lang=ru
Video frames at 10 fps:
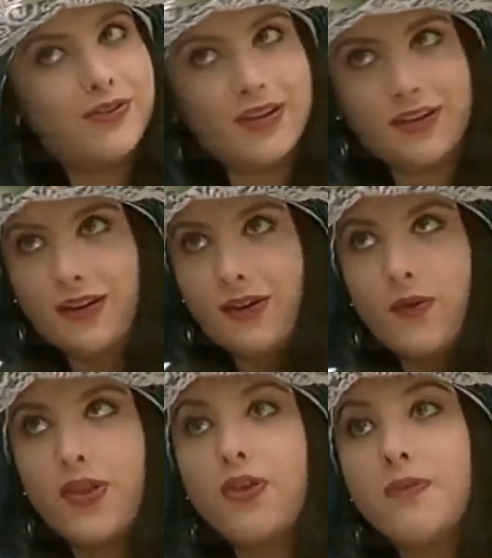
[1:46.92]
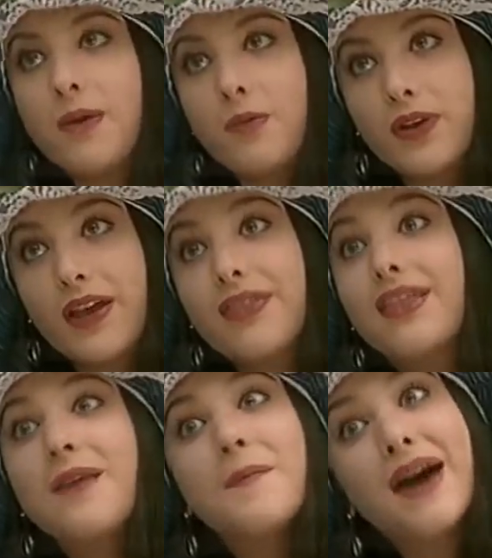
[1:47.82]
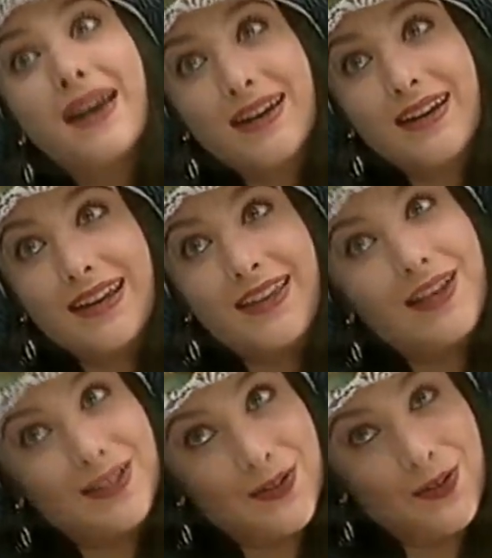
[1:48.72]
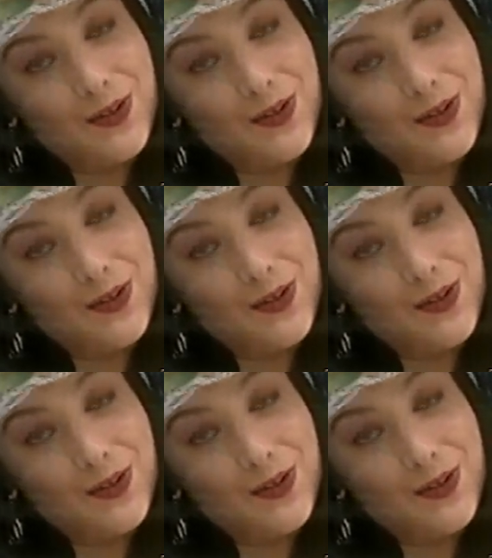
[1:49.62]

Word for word: Ну, не знаю. Ну, когда мне надоедят море